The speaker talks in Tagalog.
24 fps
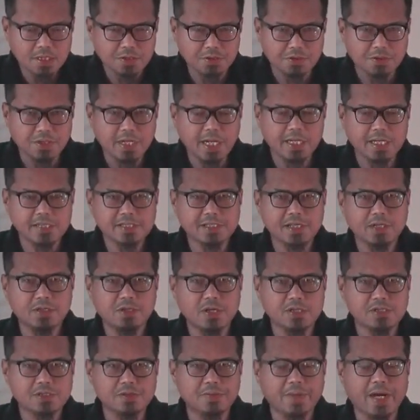Tunay na si
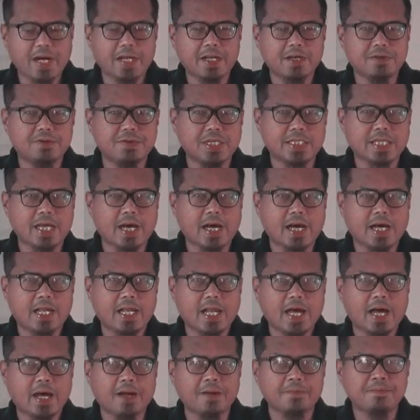Allah subhanahu wa
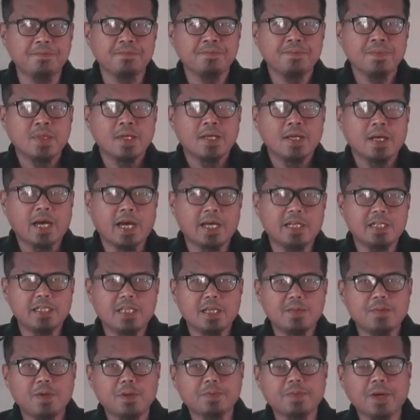ta'ala ay
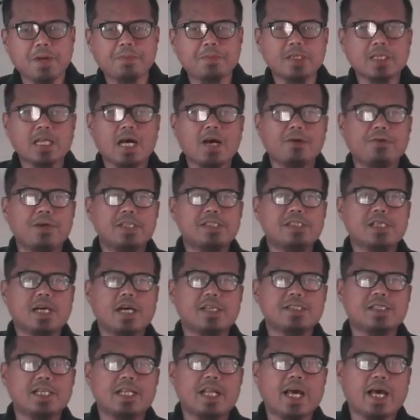hindi magpapatawad sa
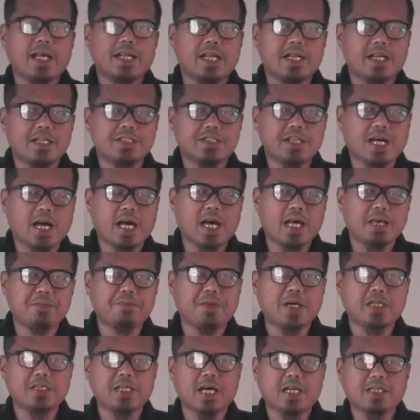kasalanan na siya ay
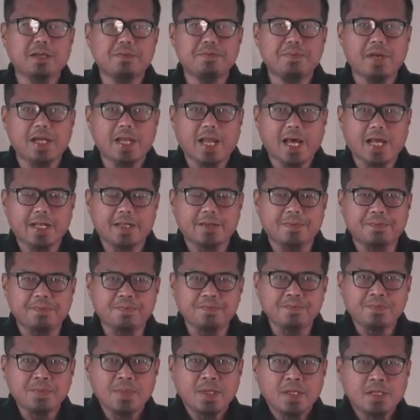pagtatambalan.
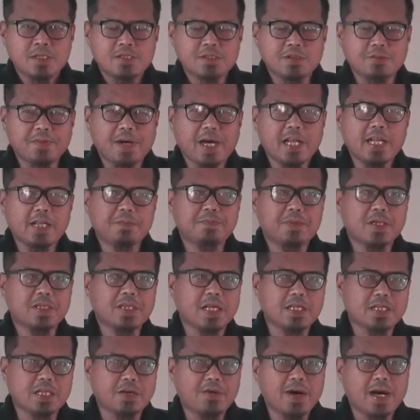Sabalit
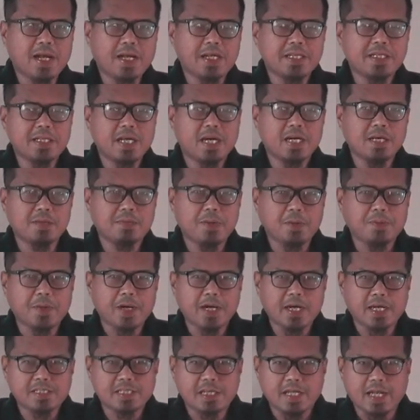patatawarin niya ang iba
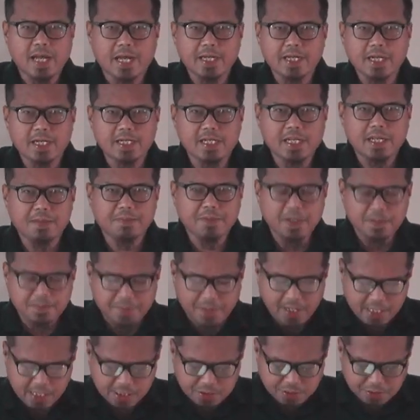pang kasalanan liban
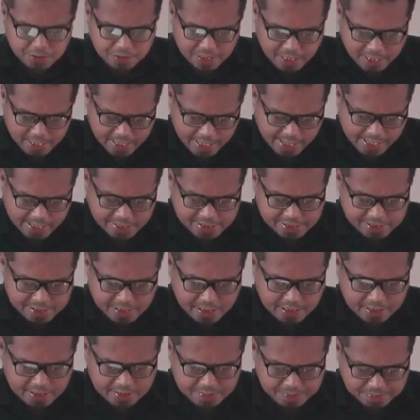pa rito na nais
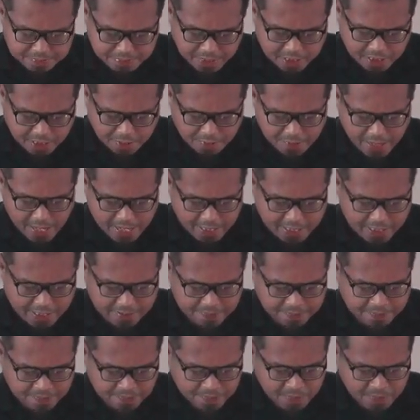niyang patawarin.